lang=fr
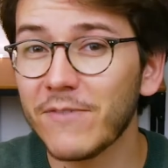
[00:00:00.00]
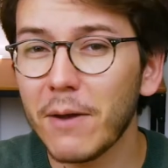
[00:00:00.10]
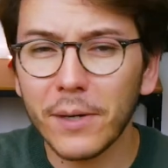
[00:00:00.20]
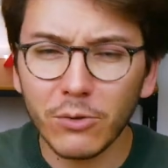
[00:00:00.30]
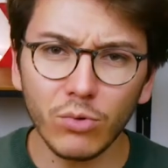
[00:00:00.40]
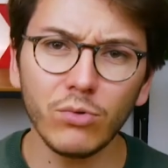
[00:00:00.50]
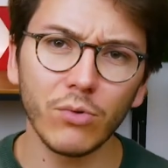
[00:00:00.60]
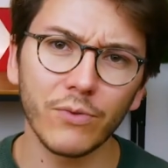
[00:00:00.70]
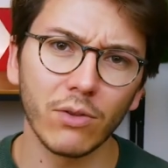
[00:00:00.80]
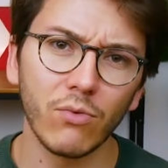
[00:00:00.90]
D'après tout ce
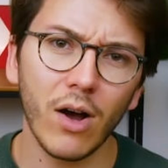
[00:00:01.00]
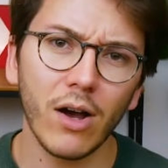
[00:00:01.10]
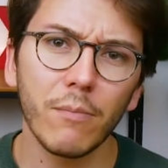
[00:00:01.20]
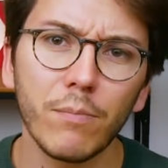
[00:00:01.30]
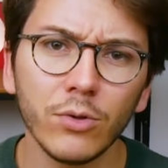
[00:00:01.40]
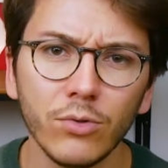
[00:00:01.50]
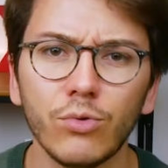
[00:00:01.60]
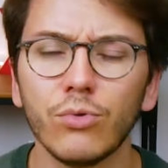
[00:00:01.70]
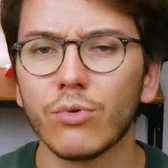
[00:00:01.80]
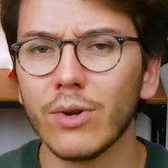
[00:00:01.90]
qu'on vient de voir,
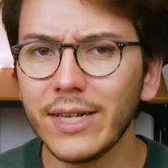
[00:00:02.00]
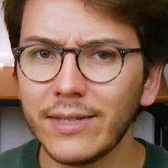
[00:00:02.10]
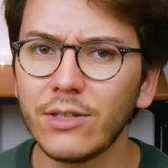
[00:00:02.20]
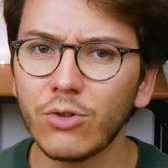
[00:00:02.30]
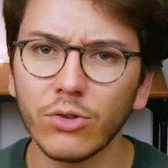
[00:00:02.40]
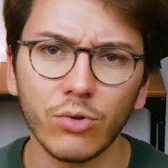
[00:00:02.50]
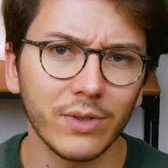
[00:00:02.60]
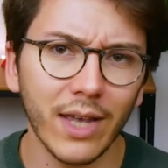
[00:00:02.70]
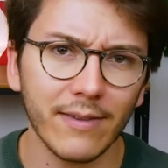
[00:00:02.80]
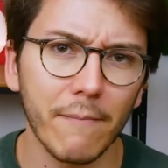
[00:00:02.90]
penses-tu que l'existence de
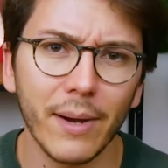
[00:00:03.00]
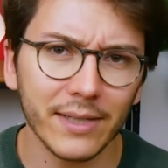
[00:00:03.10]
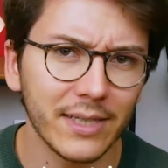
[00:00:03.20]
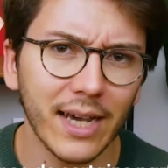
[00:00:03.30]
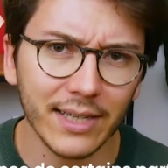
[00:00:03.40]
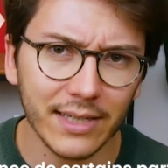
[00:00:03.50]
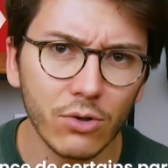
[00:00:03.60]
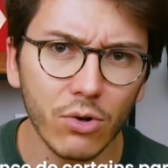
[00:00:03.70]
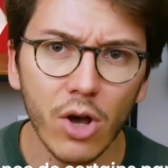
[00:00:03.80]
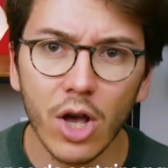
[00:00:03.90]
certains partis
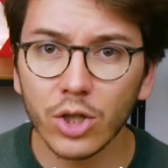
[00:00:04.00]
radicaux